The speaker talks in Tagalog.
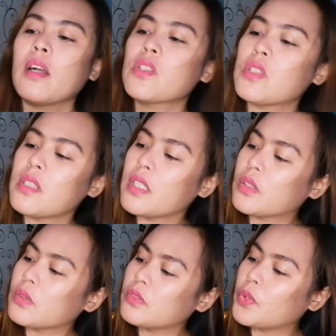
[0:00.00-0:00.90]
Actually,
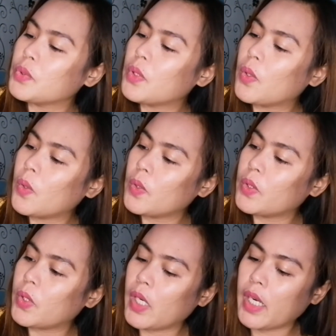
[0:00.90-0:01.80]
itong phone
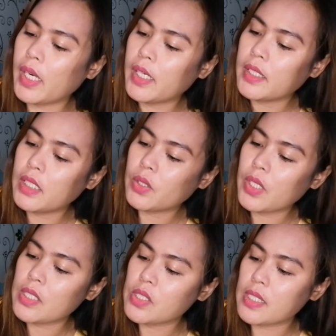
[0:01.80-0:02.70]
holder,
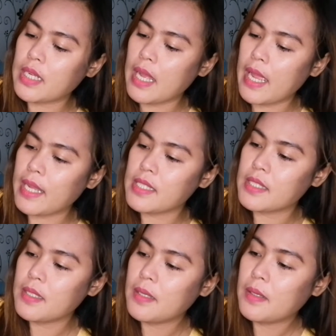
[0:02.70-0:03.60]
dito yan siya, guys